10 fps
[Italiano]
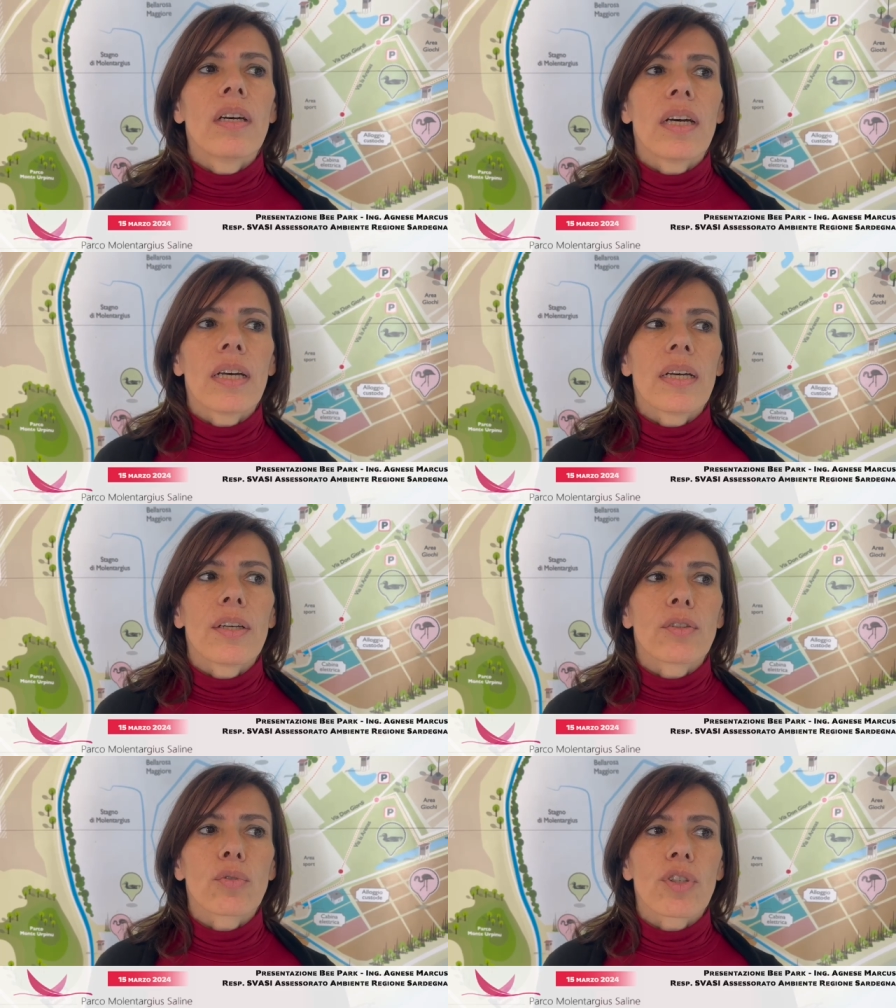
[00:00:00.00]

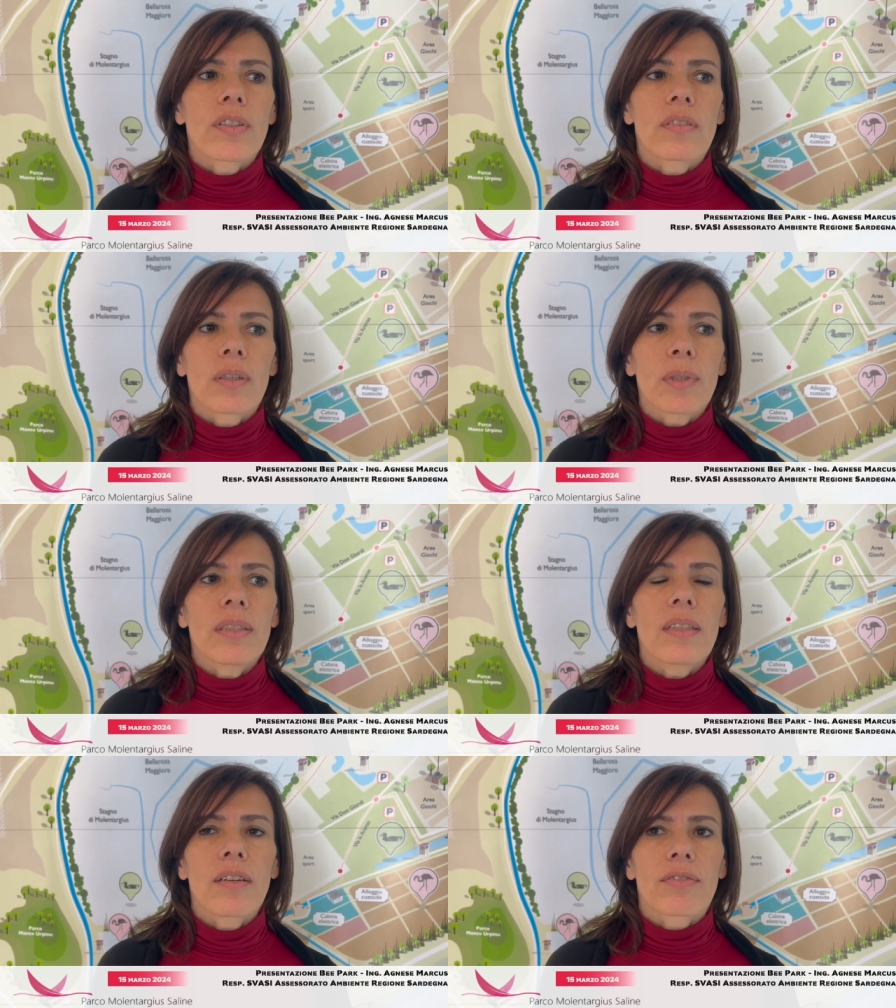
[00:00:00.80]
Eh,
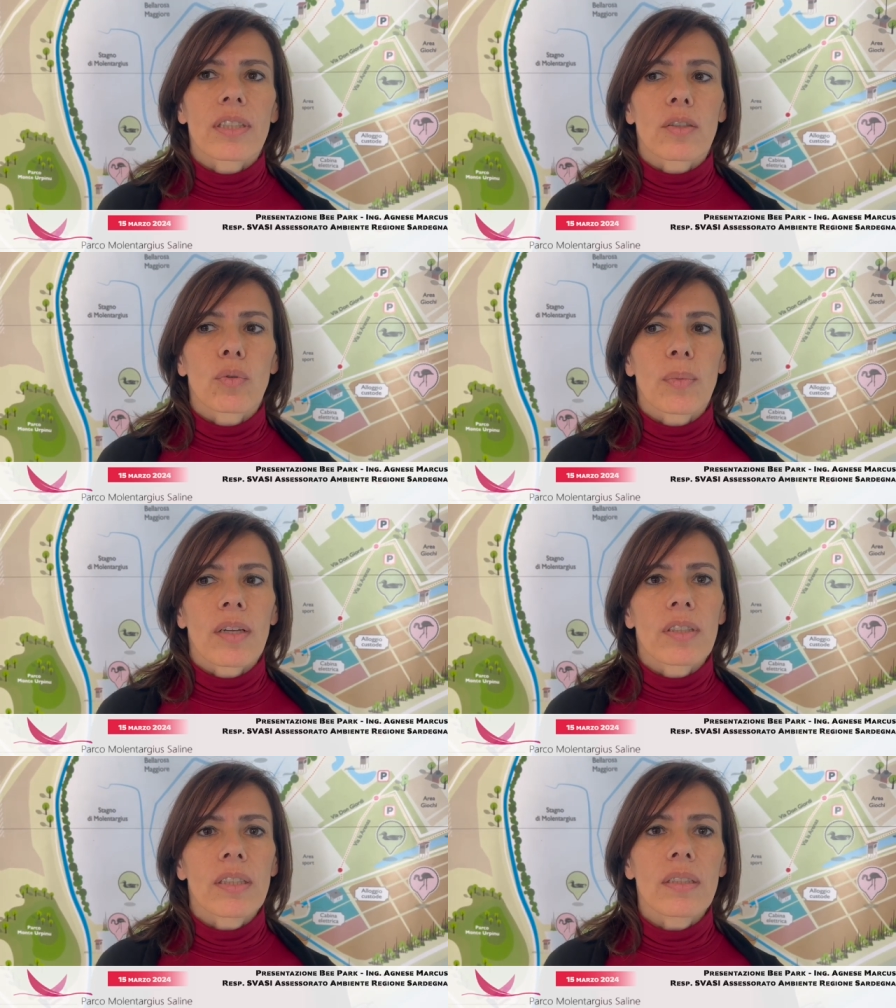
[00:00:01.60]
successivamente, a fine
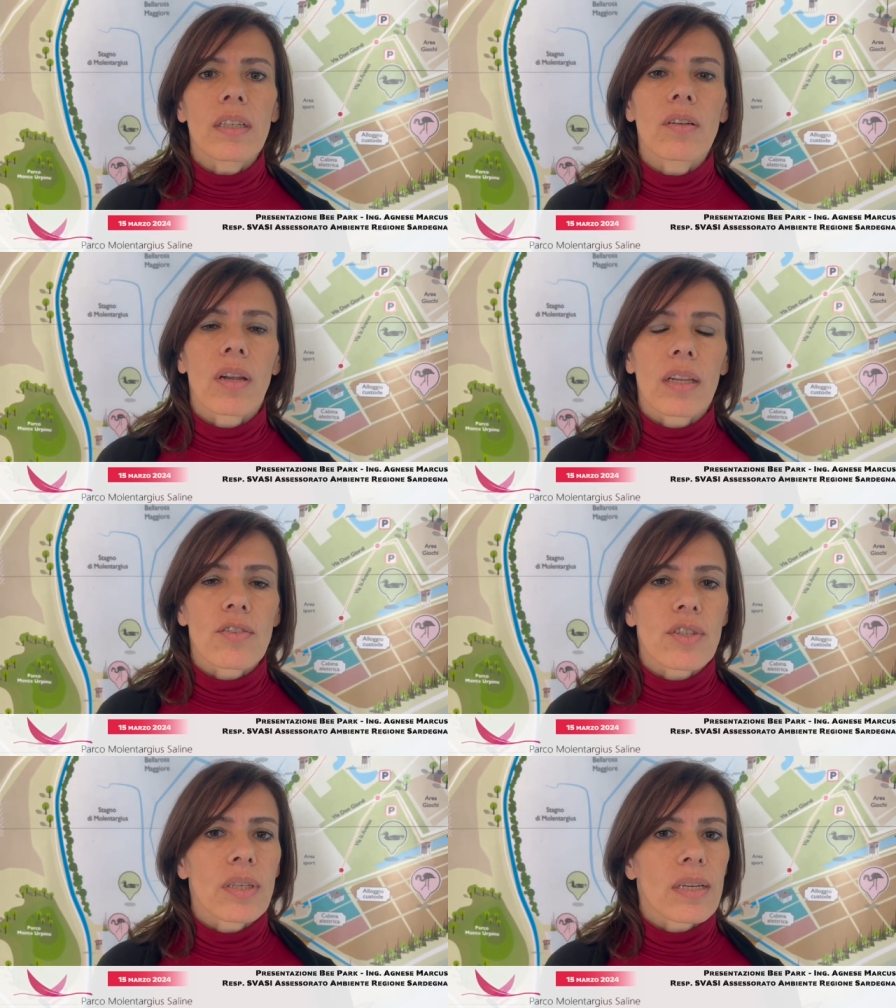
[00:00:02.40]
2023, con la
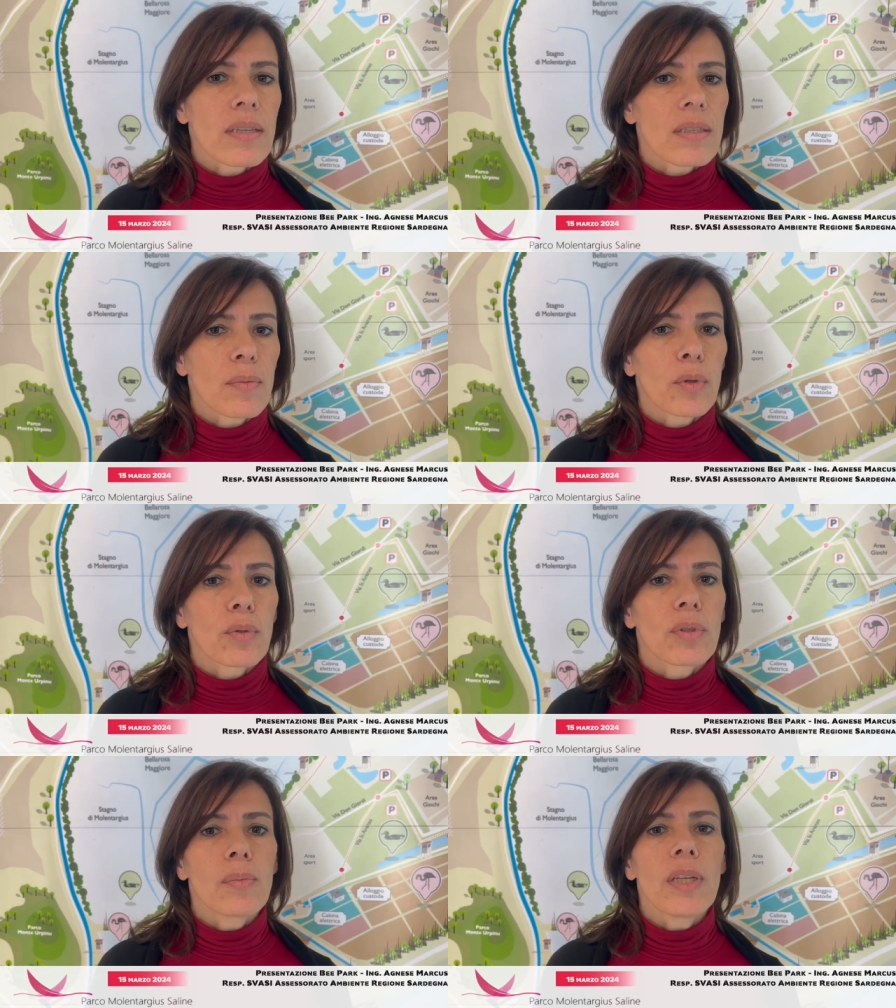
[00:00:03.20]
legge di
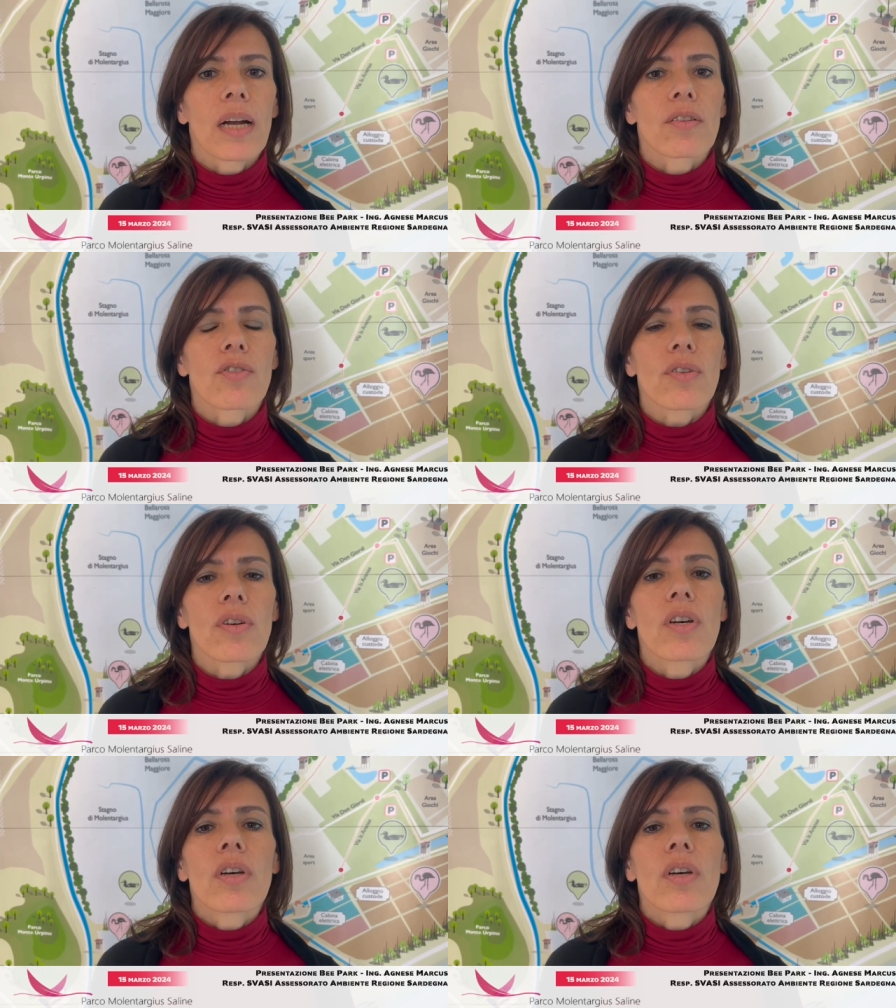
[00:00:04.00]
assestamento del bilancio,